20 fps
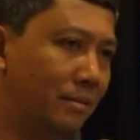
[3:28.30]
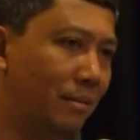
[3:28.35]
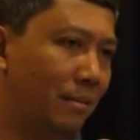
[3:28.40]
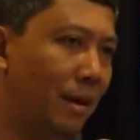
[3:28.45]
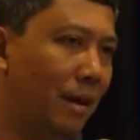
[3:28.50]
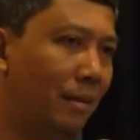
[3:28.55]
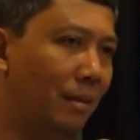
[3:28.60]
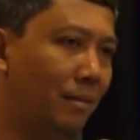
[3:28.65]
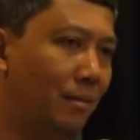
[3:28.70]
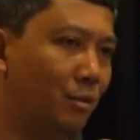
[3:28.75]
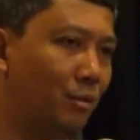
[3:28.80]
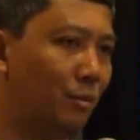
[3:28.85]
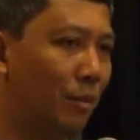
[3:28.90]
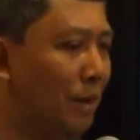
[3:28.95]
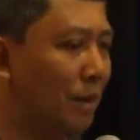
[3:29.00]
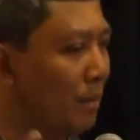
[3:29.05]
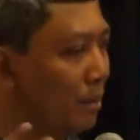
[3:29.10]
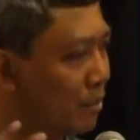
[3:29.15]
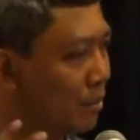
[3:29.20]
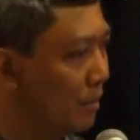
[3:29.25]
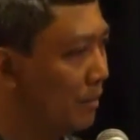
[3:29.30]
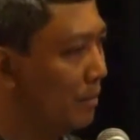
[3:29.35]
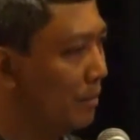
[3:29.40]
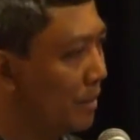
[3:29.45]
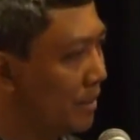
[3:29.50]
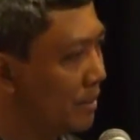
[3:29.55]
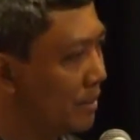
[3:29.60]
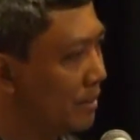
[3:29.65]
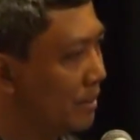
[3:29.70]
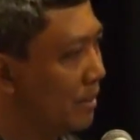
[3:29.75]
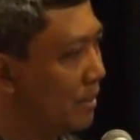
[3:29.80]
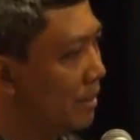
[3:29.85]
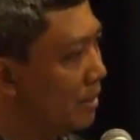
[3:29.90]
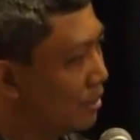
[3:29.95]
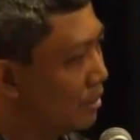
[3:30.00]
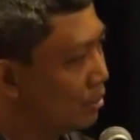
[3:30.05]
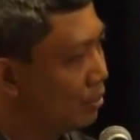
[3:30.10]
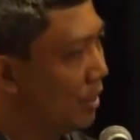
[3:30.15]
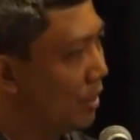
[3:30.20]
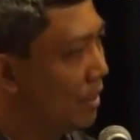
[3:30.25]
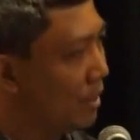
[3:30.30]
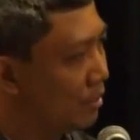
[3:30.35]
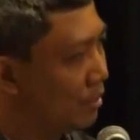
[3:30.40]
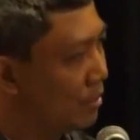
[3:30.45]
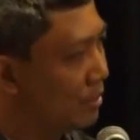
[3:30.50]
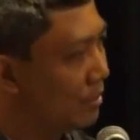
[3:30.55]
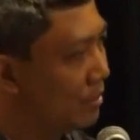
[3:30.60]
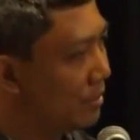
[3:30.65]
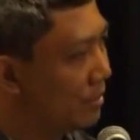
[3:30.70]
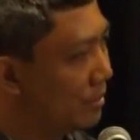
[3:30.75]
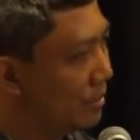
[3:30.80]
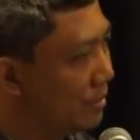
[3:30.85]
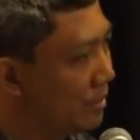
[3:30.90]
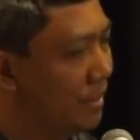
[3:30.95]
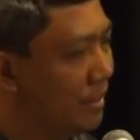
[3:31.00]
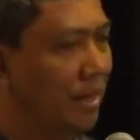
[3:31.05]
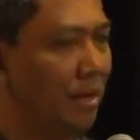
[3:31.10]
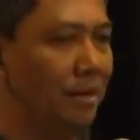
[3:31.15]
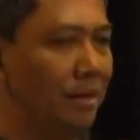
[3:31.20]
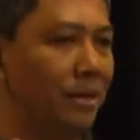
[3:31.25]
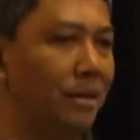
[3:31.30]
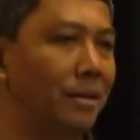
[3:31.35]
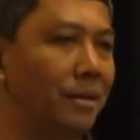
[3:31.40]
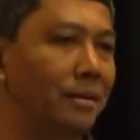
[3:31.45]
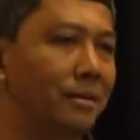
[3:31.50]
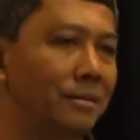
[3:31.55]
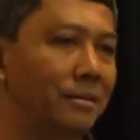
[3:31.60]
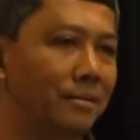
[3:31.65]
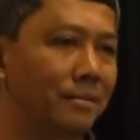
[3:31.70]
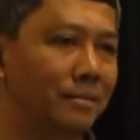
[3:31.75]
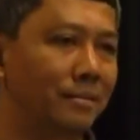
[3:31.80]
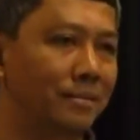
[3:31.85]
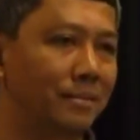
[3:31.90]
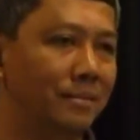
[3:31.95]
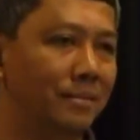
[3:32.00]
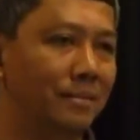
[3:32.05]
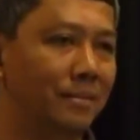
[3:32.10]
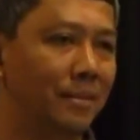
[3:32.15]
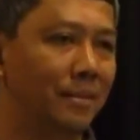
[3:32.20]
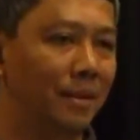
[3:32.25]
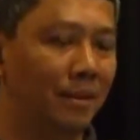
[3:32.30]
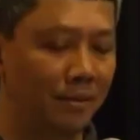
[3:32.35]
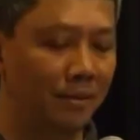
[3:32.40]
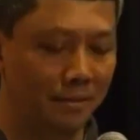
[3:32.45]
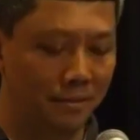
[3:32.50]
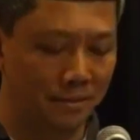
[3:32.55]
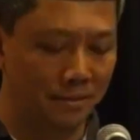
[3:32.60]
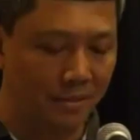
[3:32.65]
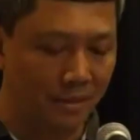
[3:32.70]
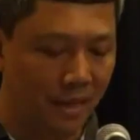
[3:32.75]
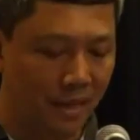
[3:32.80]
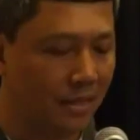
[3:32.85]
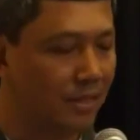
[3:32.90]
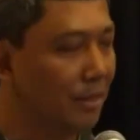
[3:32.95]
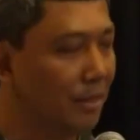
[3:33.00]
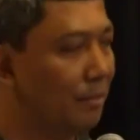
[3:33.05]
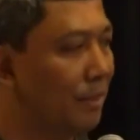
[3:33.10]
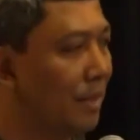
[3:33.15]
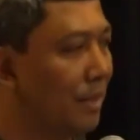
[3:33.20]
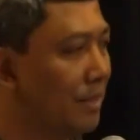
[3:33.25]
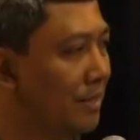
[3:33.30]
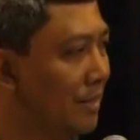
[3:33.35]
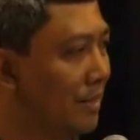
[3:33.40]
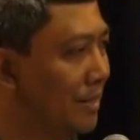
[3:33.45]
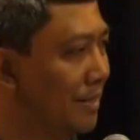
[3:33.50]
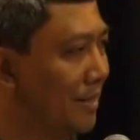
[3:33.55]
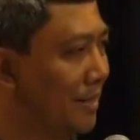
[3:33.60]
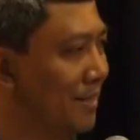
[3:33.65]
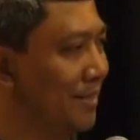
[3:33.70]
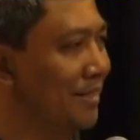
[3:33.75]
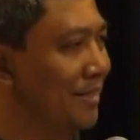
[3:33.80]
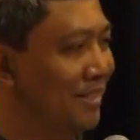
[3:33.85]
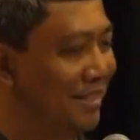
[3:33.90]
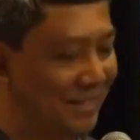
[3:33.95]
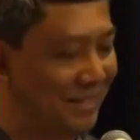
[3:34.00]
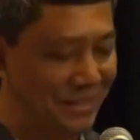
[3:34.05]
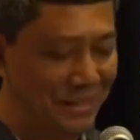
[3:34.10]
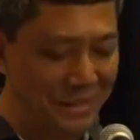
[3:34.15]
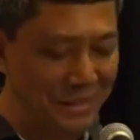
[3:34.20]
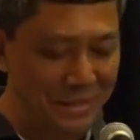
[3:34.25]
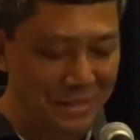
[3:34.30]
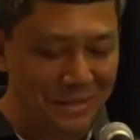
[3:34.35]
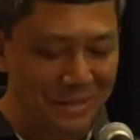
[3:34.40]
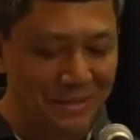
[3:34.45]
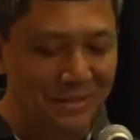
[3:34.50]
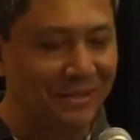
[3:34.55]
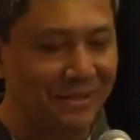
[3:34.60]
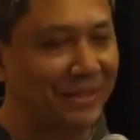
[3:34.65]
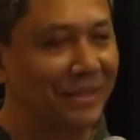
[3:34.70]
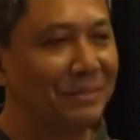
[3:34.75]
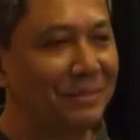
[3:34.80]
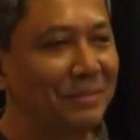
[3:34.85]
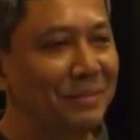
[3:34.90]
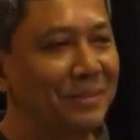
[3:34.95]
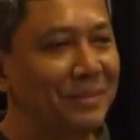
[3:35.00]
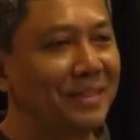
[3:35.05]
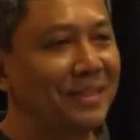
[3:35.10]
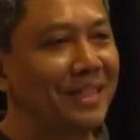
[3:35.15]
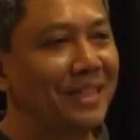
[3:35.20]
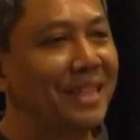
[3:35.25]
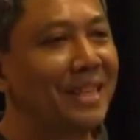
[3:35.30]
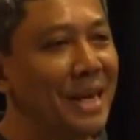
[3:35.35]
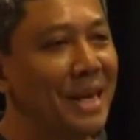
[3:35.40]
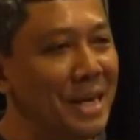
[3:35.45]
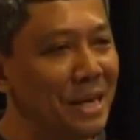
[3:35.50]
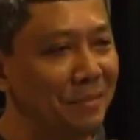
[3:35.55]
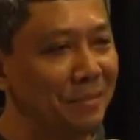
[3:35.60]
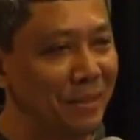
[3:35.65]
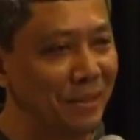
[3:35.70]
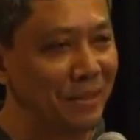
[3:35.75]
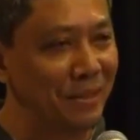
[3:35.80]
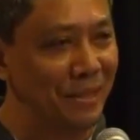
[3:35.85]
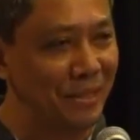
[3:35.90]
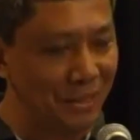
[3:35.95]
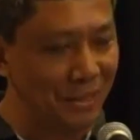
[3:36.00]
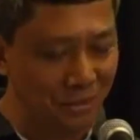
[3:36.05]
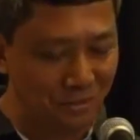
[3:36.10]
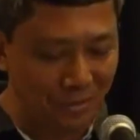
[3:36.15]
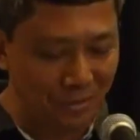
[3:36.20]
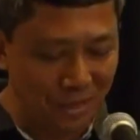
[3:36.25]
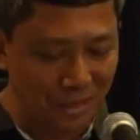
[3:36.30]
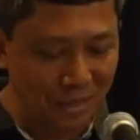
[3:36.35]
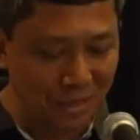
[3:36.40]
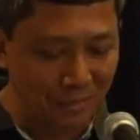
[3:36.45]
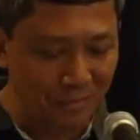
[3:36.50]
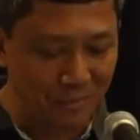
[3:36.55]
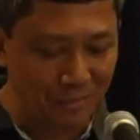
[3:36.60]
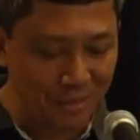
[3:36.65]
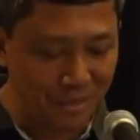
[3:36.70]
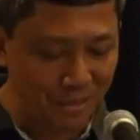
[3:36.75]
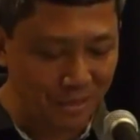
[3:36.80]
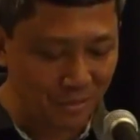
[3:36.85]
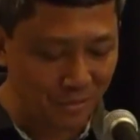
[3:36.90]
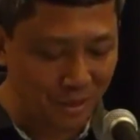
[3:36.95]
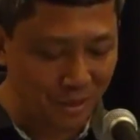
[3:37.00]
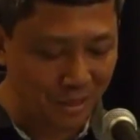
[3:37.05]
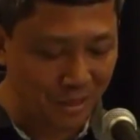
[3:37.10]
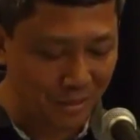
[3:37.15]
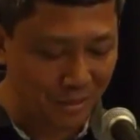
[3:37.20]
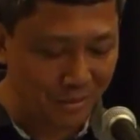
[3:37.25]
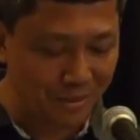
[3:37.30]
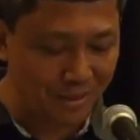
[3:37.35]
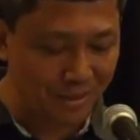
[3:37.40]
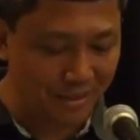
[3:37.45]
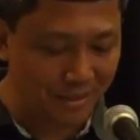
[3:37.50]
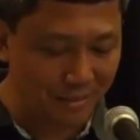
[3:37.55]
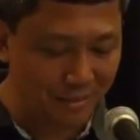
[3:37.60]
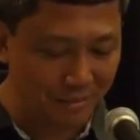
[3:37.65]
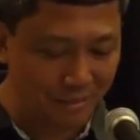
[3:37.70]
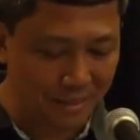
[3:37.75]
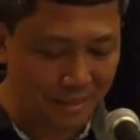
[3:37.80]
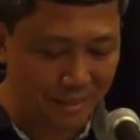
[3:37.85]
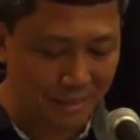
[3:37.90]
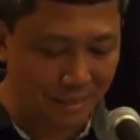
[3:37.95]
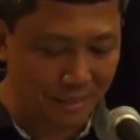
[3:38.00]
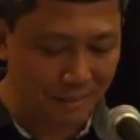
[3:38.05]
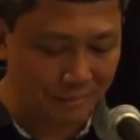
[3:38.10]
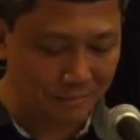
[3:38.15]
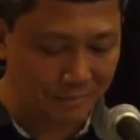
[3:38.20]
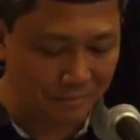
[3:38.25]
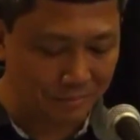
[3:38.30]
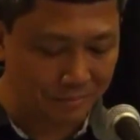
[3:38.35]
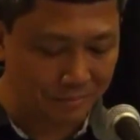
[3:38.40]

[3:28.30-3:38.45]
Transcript: Maka supaya manusia bebas, Tuhan harus tidak ada. Ya. As simple as that ya. Jadi, sederhana begitu ya. Jadi supaya kita bebas, Tuhan harus dimatikan.